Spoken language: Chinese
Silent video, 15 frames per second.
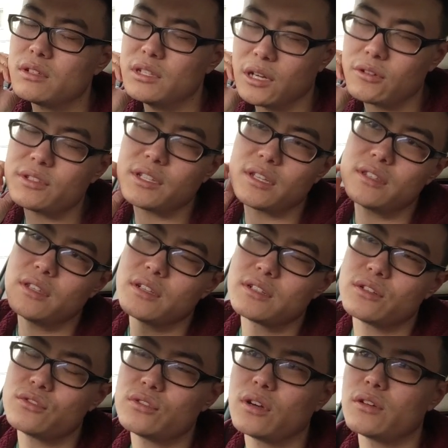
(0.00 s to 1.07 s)
要钱也
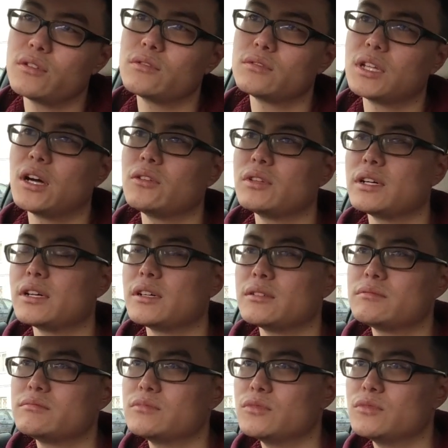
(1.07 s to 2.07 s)
是需要有道的哈。